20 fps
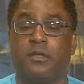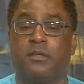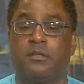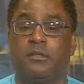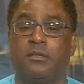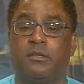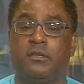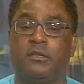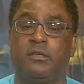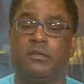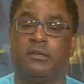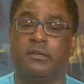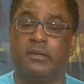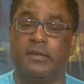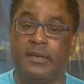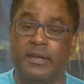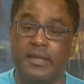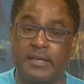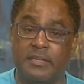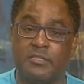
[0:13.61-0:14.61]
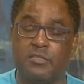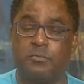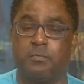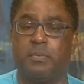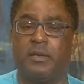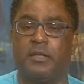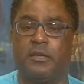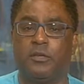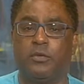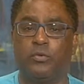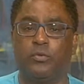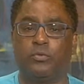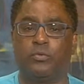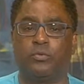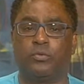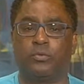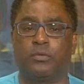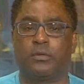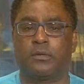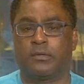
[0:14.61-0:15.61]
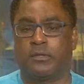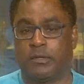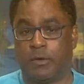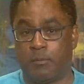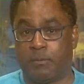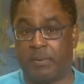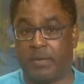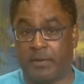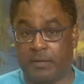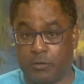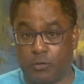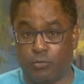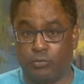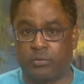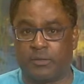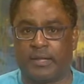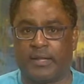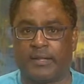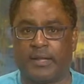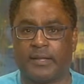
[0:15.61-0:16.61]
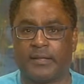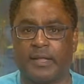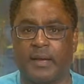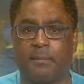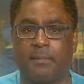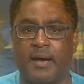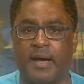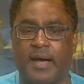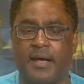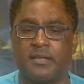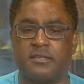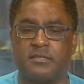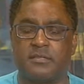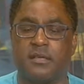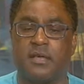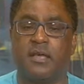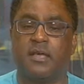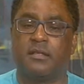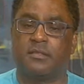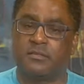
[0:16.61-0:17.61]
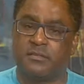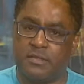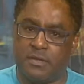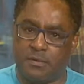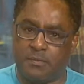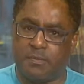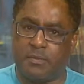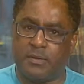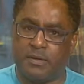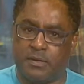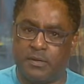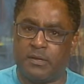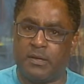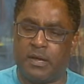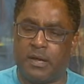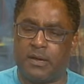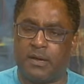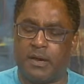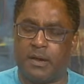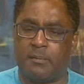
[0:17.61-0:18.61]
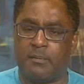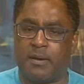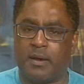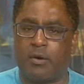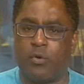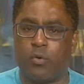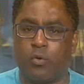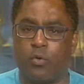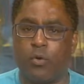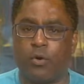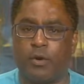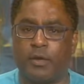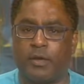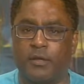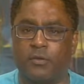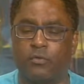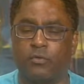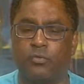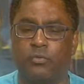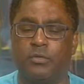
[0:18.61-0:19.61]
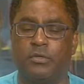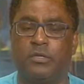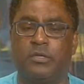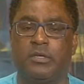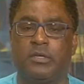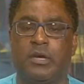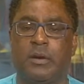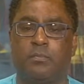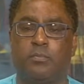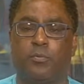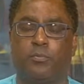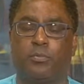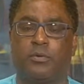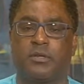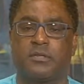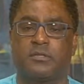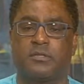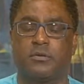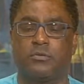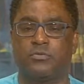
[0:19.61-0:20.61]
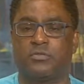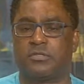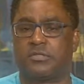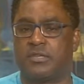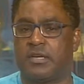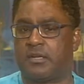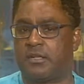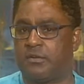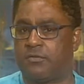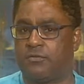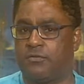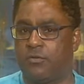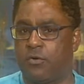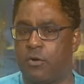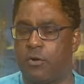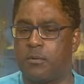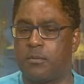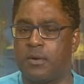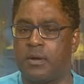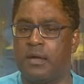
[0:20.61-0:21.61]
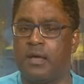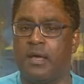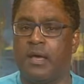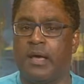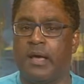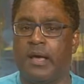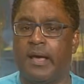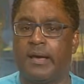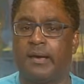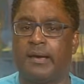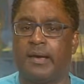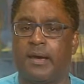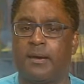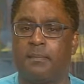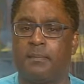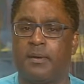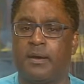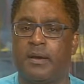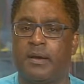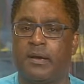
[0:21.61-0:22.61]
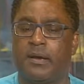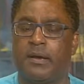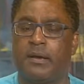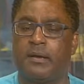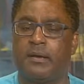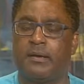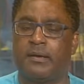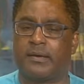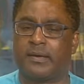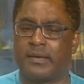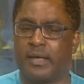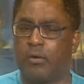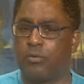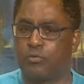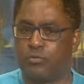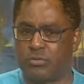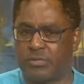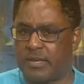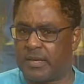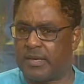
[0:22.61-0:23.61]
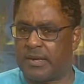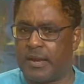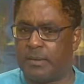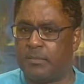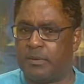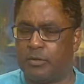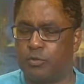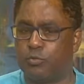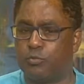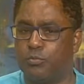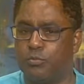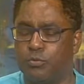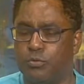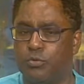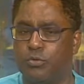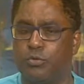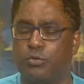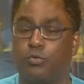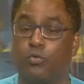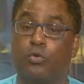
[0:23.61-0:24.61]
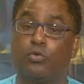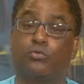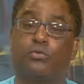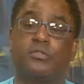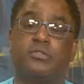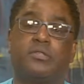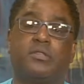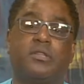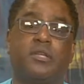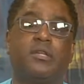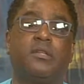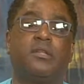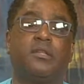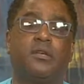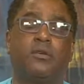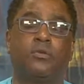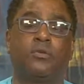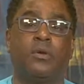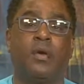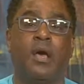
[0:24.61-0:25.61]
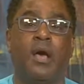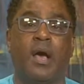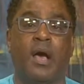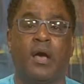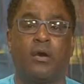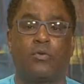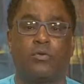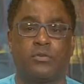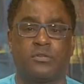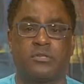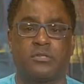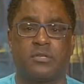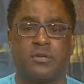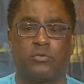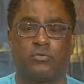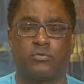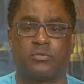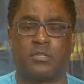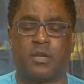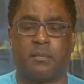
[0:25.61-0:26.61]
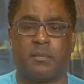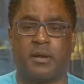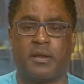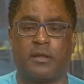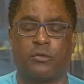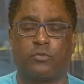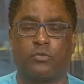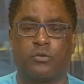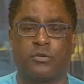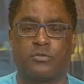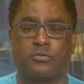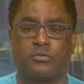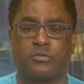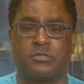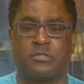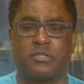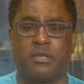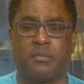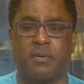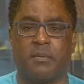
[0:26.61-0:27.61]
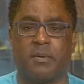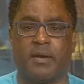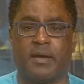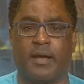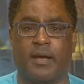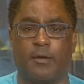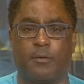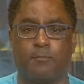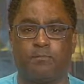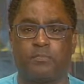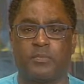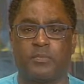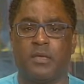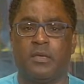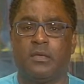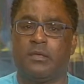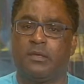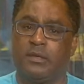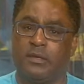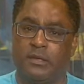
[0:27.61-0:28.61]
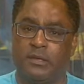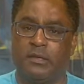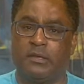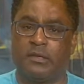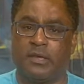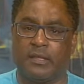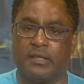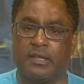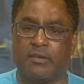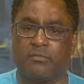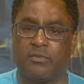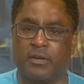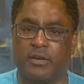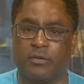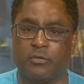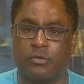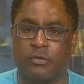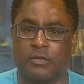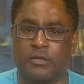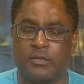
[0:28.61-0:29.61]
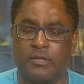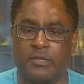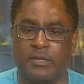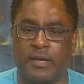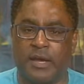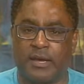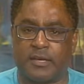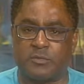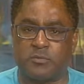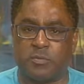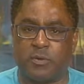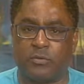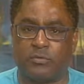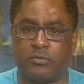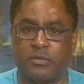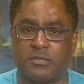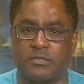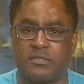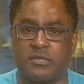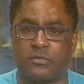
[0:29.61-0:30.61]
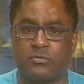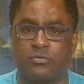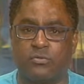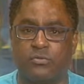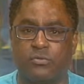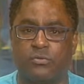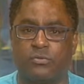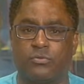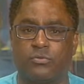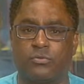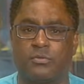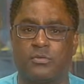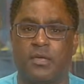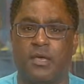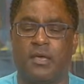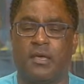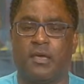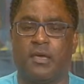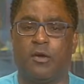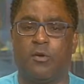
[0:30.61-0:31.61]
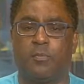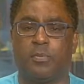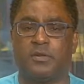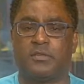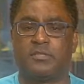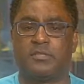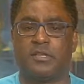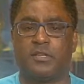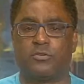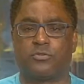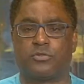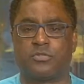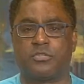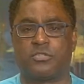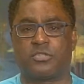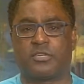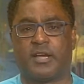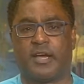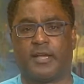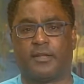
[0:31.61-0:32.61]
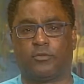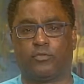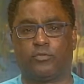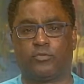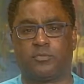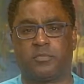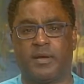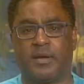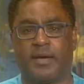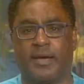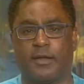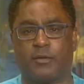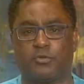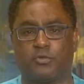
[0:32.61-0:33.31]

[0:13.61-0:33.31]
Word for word: que neste período, que é o período da data base, sempre acaba ocorrendo e a população, de certa forma, acaba, alguns reclamando muito, outros entendendo a condição dos trabalhadores do sistema bancário. E quem está falando aqui a respeito desses assuntos é o presidente do Sindicato dos Bancários